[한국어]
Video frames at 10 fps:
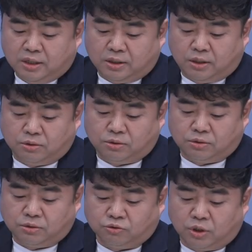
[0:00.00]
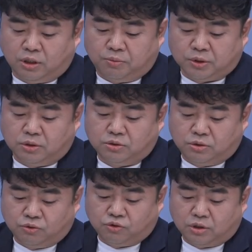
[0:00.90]
그리고 국가대표
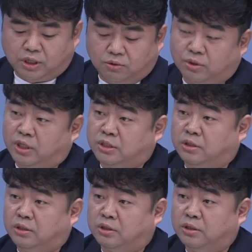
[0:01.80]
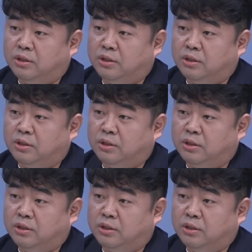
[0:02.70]
선수들 후원하고 계시는